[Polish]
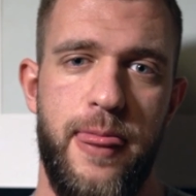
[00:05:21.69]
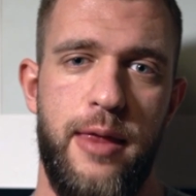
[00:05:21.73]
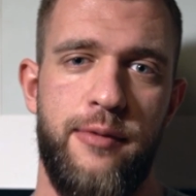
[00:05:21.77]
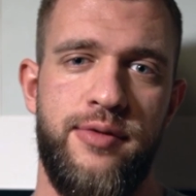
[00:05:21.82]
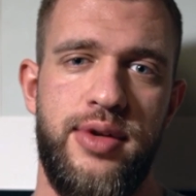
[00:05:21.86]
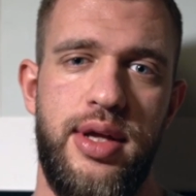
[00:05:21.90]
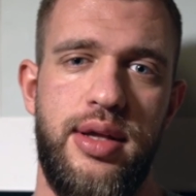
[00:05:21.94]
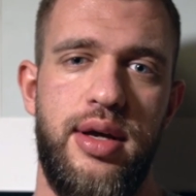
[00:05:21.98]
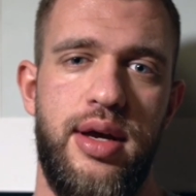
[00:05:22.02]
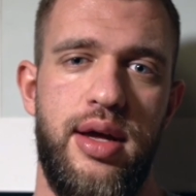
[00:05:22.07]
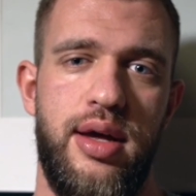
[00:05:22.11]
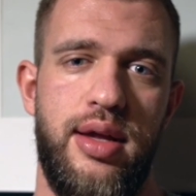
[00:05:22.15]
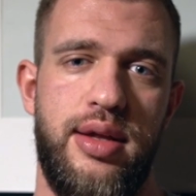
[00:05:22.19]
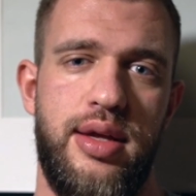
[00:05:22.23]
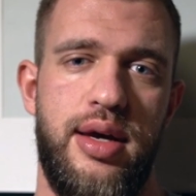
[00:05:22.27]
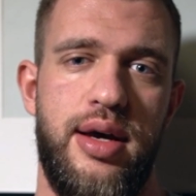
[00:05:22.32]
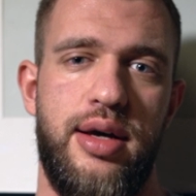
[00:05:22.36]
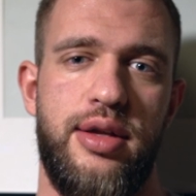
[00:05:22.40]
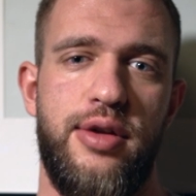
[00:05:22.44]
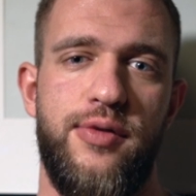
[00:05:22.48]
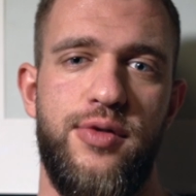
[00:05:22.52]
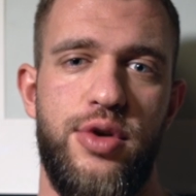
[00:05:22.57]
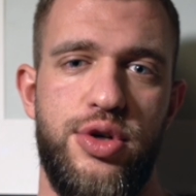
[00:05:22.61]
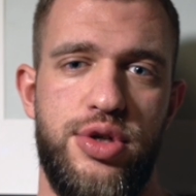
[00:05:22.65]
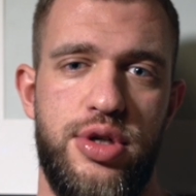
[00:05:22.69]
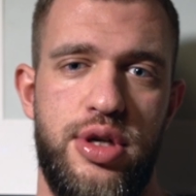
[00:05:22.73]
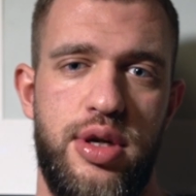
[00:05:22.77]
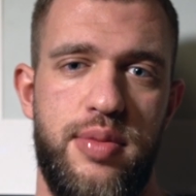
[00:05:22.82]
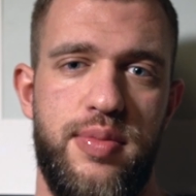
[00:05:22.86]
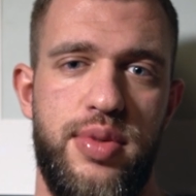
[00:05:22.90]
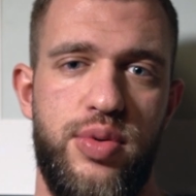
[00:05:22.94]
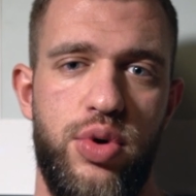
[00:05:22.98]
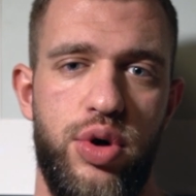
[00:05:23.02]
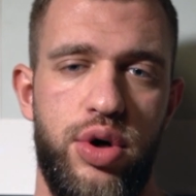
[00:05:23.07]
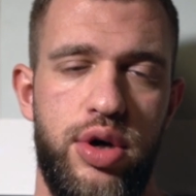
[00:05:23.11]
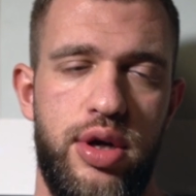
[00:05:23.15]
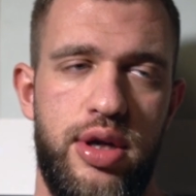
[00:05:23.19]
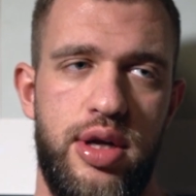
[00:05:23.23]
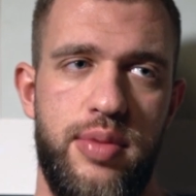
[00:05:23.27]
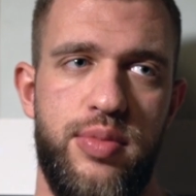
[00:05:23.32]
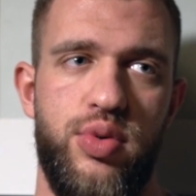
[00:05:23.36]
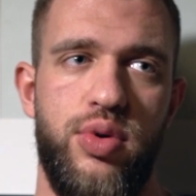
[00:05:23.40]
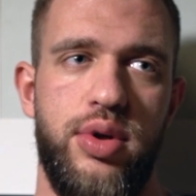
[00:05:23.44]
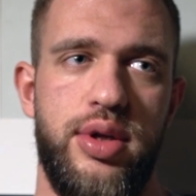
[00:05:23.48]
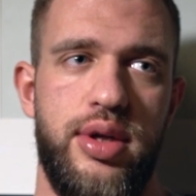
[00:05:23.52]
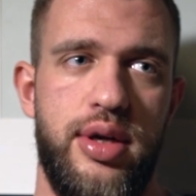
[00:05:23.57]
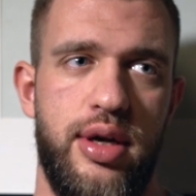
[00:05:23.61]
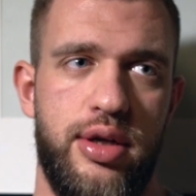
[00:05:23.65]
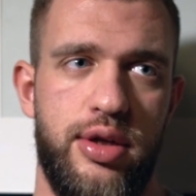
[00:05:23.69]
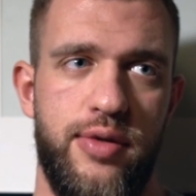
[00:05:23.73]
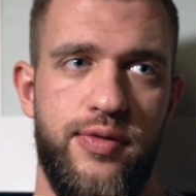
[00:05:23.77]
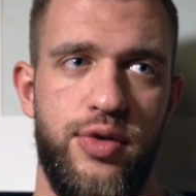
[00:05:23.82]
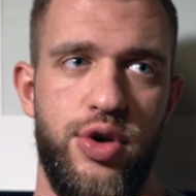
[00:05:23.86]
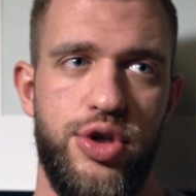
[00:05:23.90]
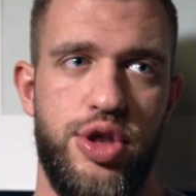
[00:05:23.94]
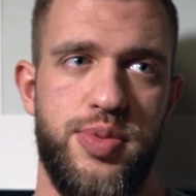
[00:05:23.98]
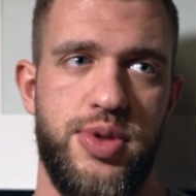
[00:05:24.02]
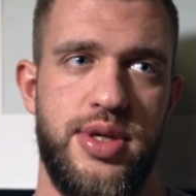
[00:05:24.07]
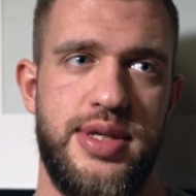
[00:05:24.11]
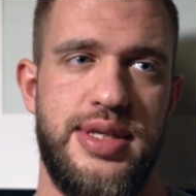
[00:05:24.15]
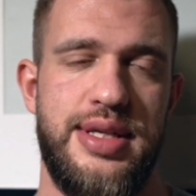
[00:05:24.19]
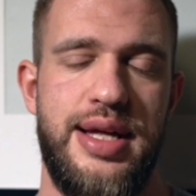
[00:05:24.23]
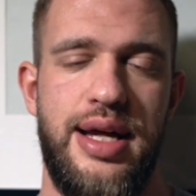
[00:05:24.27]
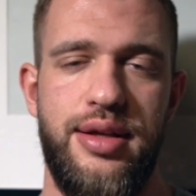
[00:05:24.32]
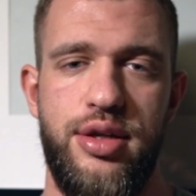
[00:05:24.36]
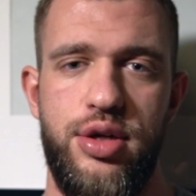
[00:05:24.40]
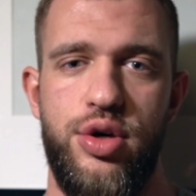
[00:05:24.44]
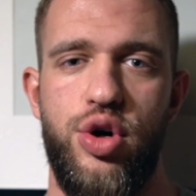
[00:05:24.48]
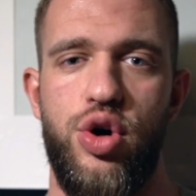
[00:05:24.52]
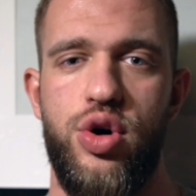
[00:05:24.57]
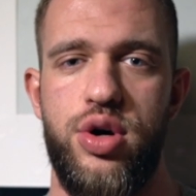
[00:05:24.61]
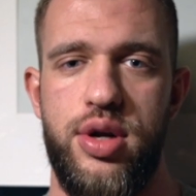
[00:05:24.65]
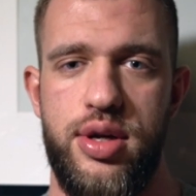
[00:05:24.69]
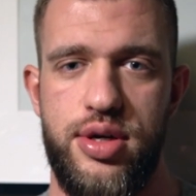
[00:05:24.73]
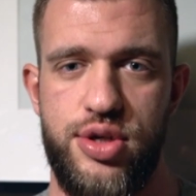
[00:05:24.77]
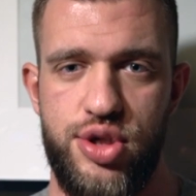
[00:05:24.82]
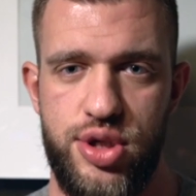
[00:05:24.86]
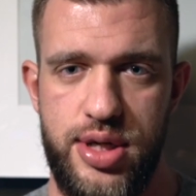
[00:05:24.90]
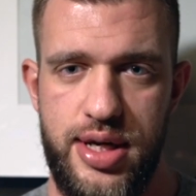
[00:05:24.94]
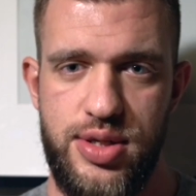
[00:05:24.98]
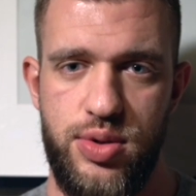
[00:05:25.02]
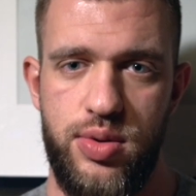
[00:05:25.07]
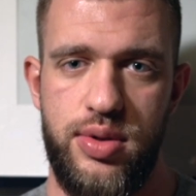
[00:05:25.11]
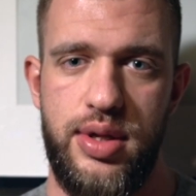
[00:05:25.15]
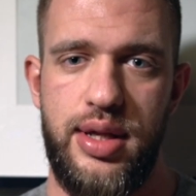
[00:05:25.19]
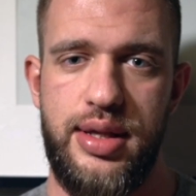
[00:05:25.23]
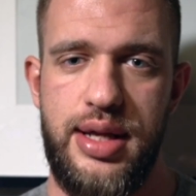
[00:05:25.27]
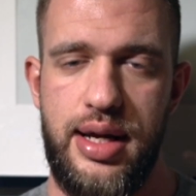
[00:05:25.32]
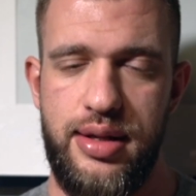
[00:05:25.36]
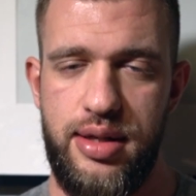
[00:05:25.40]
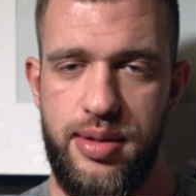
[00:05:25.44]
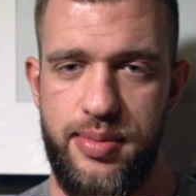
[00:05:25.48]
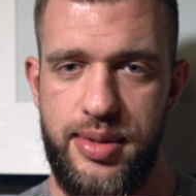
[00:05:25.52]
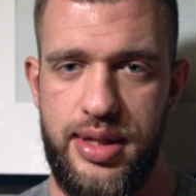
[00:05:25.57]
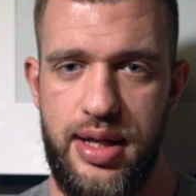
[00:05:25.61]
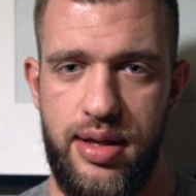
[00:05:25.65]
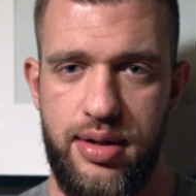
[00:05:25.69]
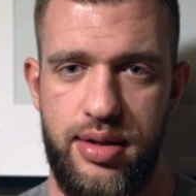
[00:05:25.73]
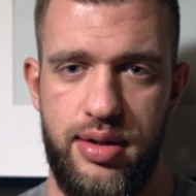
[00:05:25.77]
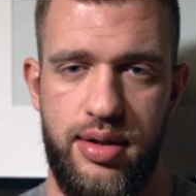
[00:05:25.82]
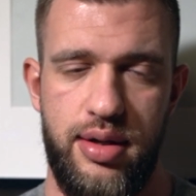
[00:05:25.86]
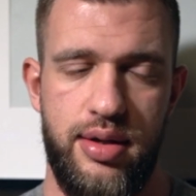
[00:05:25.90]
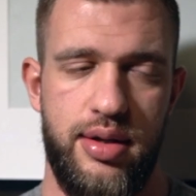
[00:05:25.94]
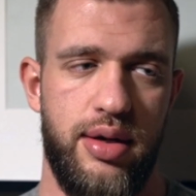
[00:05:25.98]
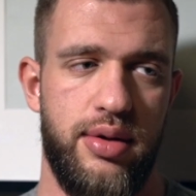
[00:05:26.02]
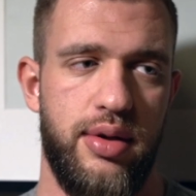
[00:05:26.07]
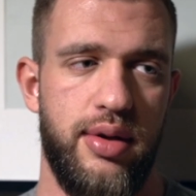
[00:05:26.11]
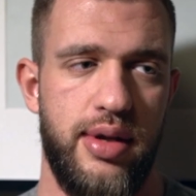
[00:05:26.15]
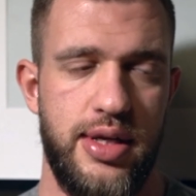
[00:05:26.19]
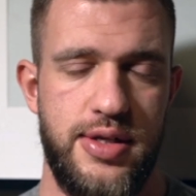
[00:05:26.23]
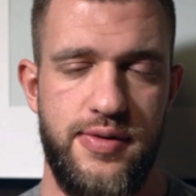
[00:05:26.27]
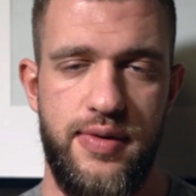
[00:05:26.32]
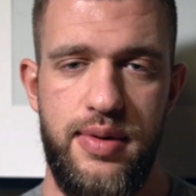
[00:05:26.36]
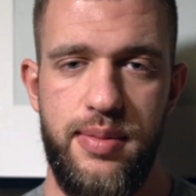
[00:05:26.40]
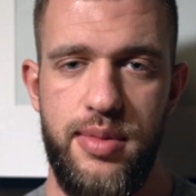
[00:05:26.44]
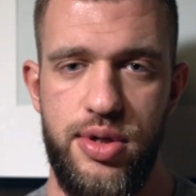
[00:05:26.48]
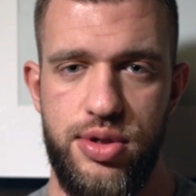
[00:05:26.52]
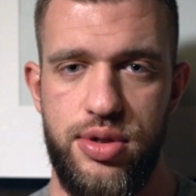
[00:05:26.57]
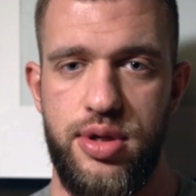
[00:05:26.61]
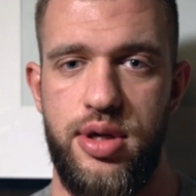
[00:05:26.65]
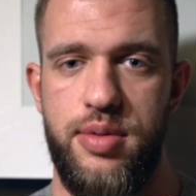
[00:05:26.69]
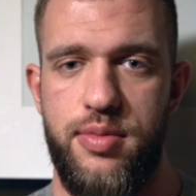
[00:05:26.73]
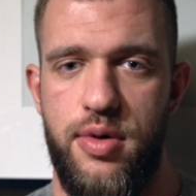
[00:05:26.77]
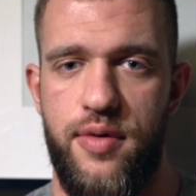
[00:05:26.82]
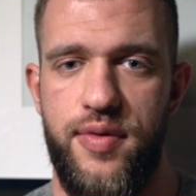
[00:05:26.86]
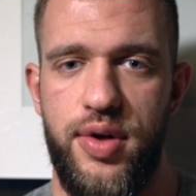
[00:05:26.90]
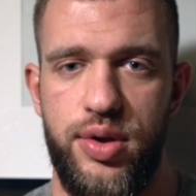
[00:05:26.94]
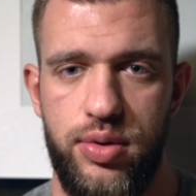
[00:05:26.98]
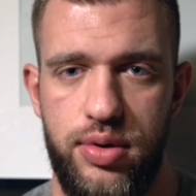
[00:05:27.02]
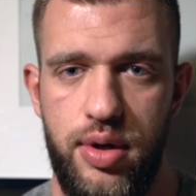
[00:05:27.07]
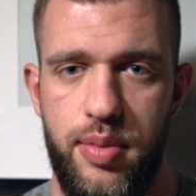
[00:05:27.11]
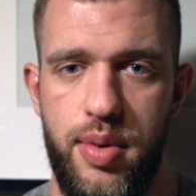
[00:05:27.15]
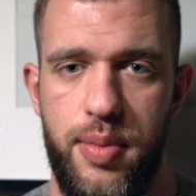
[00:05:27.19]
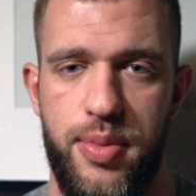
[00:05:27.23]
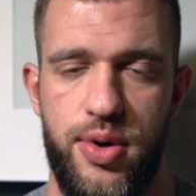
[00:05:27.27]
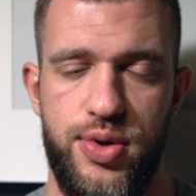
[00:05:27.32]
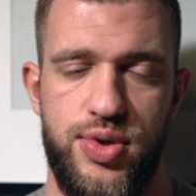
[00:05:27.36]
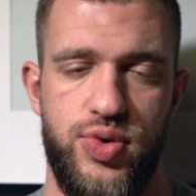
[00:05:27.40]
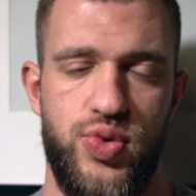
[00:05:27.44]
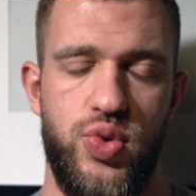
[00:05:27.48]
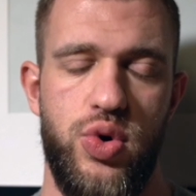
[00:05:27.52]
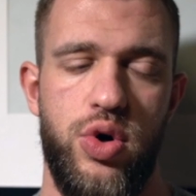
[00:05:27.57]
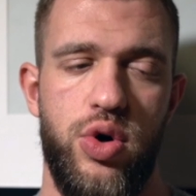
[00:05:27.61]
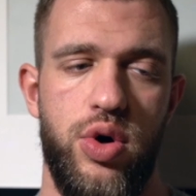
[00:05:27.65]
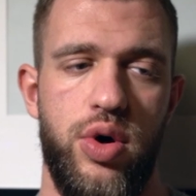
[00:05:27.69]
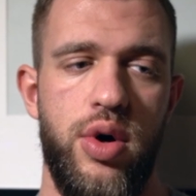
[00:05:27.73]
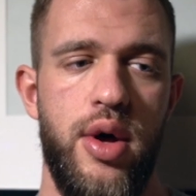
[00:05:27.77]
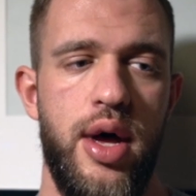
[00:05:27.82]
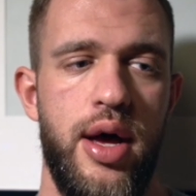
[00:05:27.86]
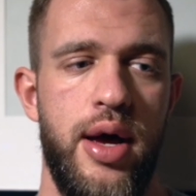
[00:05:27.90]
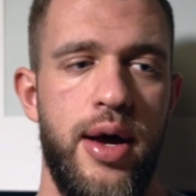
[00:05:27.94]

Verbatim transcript: wtedy, kiedy tej aktywności nie było i nie było tej aktywności przez dany okres czasu na danym tętnie, tak to nazwijmy, czyli mowa tutaj po prostu o,